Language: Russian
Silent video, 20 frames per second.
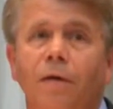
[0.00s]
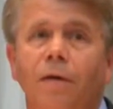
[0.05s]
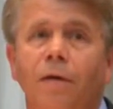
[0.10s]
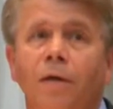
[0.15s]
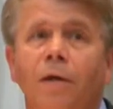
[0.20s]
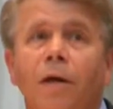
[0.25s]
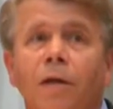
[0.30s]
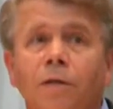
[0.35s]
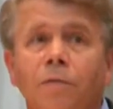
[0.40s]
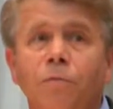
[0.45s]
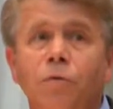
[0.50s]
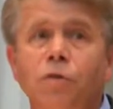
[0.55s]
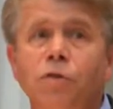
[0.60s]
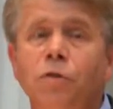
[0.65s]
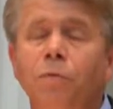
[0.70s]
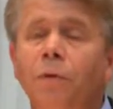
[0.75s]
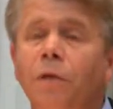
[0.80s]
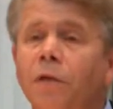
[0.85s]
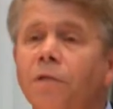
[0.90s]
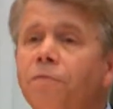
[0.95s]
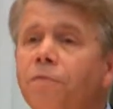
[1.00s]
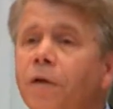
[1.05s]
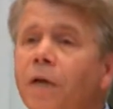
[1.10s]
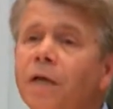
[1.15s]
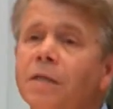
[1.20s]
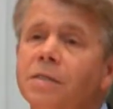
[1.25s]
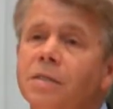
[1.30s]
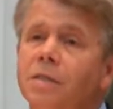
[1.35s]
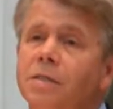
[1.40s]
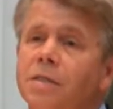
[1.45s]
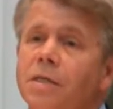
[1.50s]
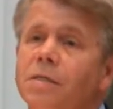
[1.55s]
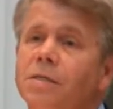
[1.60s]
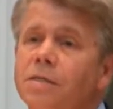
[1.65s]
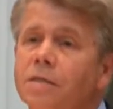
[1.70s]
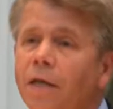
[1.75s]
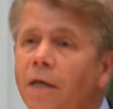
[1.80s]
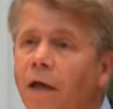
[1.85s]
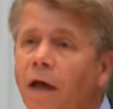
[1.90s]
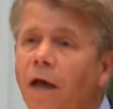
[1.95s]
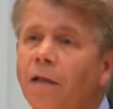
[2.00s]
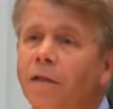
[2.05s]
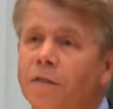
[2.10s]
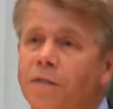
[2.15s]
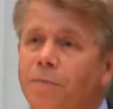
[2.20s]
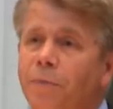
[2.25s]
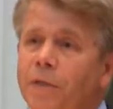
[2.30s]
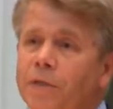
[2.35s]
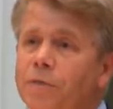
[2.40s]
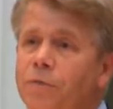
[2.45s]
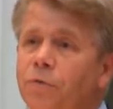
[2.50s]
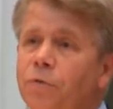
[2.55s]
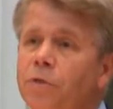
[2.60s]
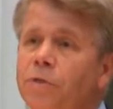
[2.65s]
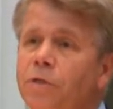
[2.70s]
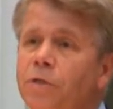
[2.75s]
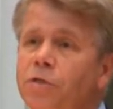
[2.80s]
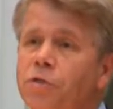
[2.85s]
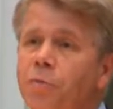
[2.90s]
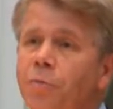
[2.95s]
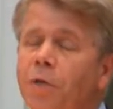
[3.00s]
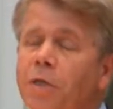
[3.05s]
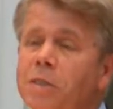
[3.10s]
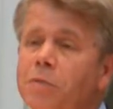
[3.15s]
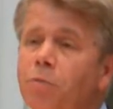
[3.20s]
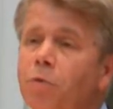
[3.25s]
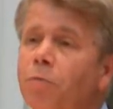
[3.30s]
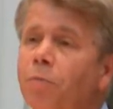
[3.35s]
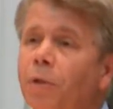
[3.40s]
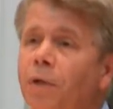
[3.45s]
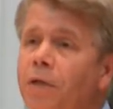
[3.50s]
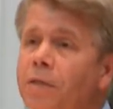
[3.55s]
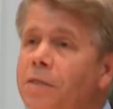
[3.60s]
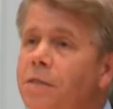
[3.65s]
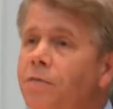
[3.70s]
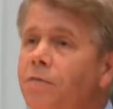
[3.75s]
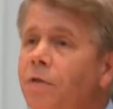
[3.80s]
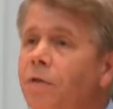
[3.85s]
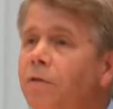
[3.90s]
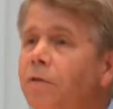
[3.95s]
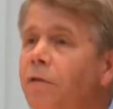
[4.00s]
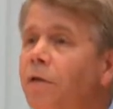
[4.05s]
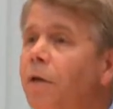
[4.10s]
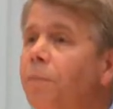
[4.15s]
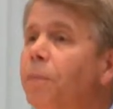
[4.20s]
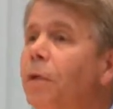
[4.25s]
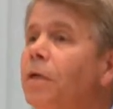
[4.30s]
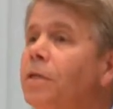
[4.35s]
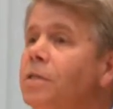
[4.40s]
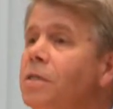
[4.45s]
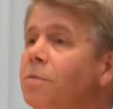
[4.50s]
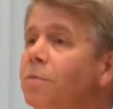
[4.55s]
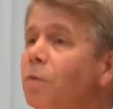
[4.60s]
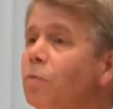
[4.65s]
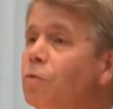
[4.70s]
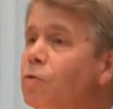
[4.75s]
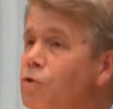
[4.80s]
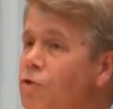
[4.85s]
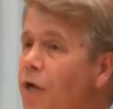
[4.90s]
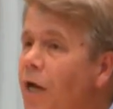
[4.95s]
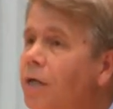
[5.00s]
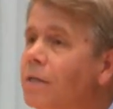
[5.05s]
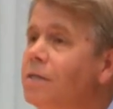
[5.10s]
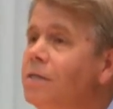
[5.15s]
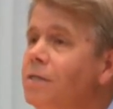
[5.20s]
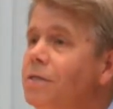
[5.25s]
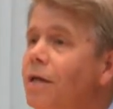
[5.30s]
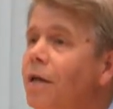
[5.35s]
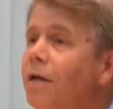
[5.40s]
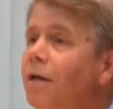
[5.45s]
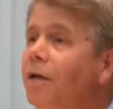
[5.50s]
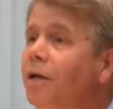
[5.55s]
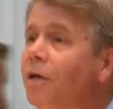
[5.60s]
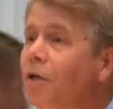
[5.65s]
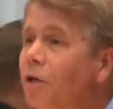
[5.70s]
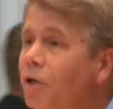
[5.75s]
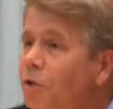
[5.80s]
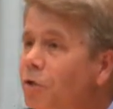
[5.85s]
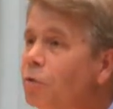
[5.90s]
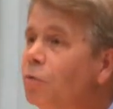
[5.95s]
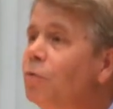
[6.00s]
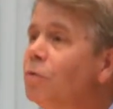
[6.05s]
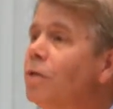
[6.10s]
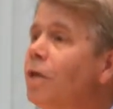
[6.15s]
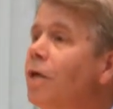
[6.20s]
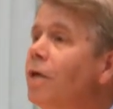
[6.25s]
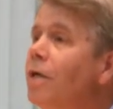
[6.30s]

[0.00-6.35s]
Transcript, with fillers: И для того, чтобы конференция состоялась, братья и сестры, чтобы Господь благословил, необходимо участие и труд